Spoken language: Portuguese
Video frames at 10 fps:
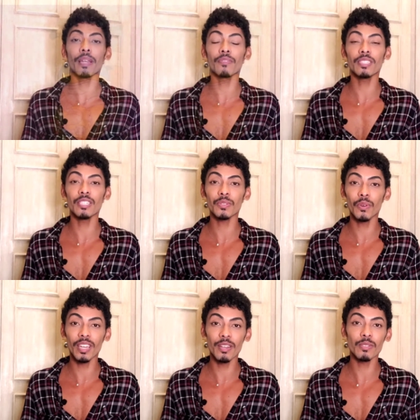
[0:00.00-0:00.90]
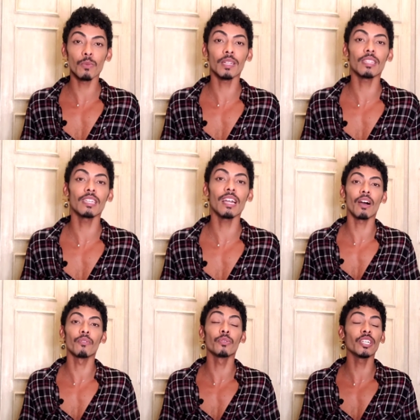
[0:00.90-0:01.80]
você escolher o seu
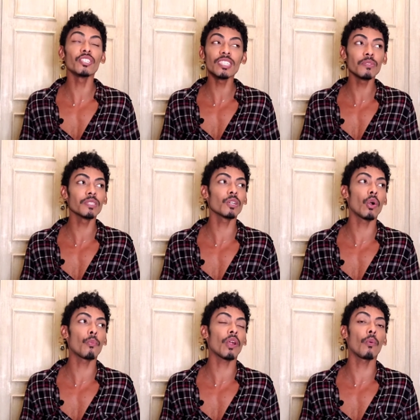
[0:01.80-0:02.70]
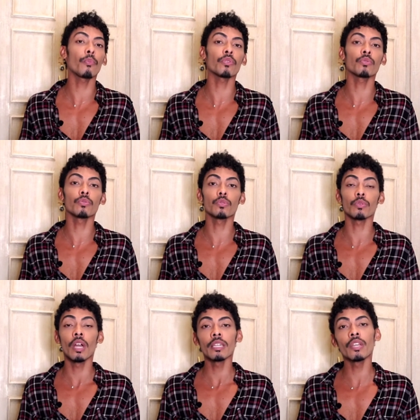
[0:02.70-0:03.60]
material. Não adianta você comprar um produto
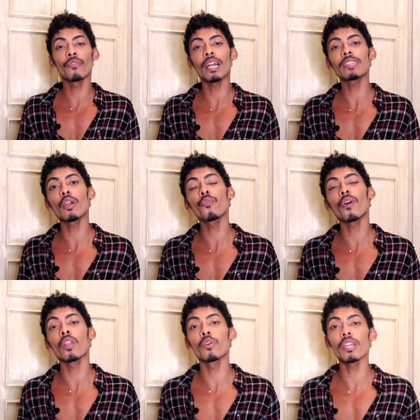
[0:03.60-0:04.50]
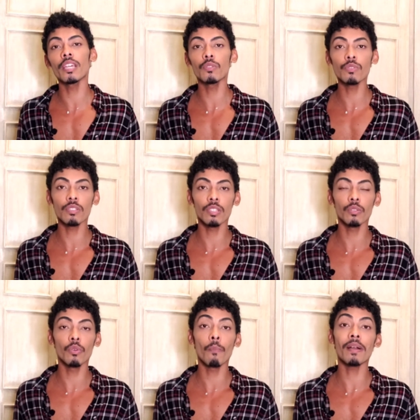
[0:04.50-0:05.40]
que vai ter um valor
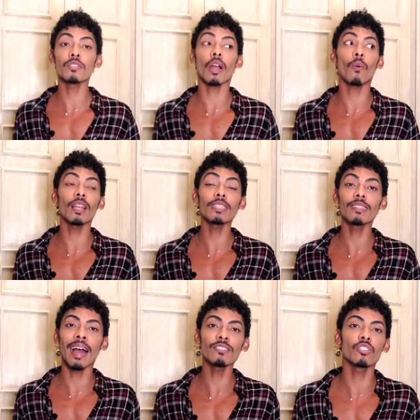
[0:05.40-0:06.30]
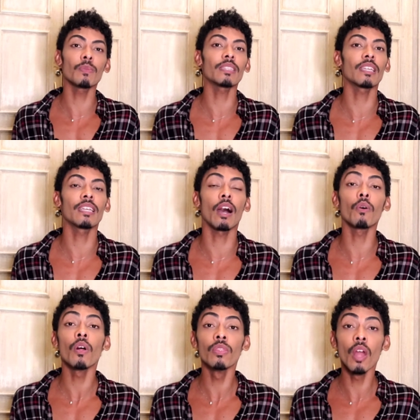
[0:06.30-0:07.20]
reduzido, mas a qualidade do material
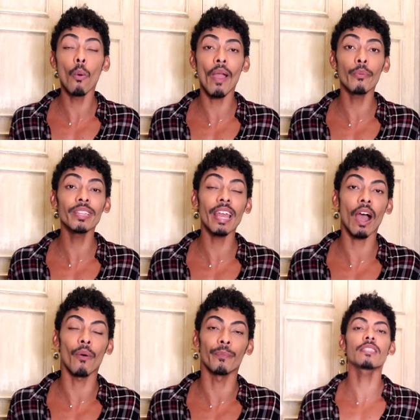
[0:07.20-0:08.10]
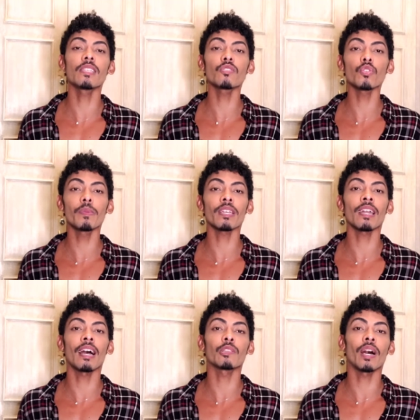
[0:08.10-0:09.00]
não é o ideal. Existe no
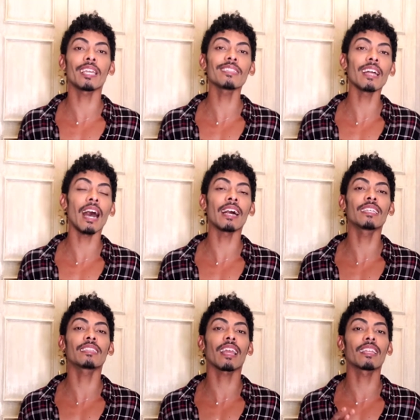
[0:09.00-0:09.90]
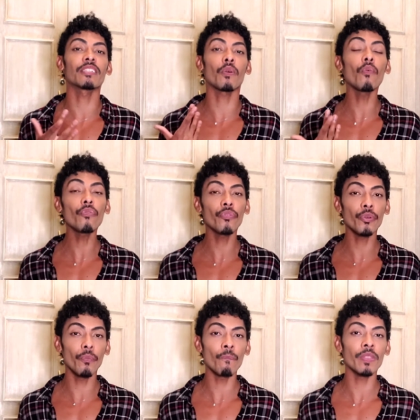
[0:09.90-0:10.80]
mercado ainda a Detailer com fio,
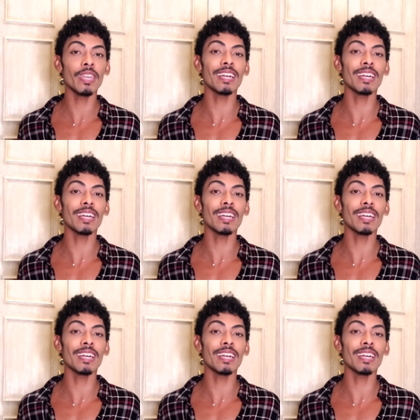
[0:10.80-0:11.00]
e a